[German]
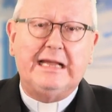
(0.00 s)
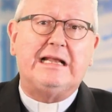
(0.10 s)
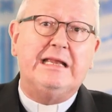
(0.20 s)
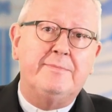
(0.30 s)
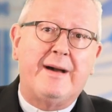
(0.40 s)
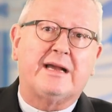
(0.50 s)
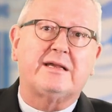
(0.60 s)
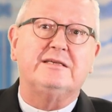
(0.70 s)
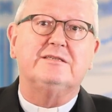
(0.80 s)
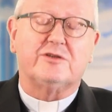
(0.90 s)

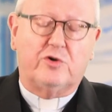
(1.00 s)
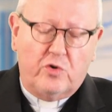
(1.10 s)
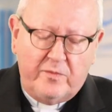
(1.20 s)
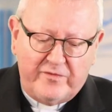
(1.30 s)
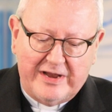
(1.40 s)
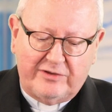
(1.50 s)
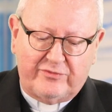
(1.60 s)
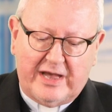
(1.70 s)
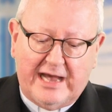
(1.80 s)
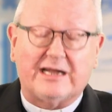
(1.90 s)
Klimakrise,
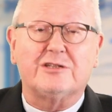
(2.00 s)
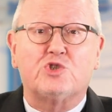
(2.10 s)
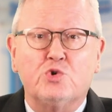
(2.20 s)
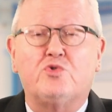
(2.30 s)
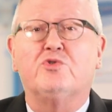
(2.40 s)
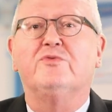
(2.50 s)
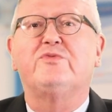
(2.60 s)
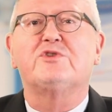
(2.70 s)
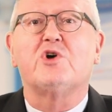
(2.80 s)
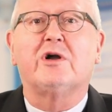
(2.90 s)
Umweltfragen,
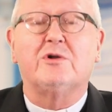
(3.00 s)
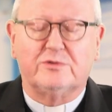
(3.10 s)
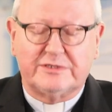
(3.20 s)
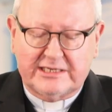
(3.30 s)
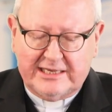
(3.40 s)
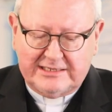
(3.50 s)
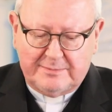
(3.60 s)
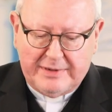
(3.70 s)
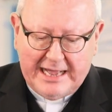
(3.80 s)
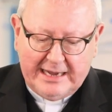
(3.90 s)
Zukunftssorgen uns
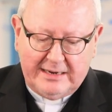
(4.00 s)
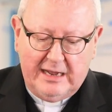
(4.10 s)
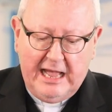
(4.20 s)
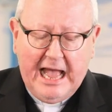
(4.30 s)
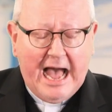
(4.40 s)
recht plagen.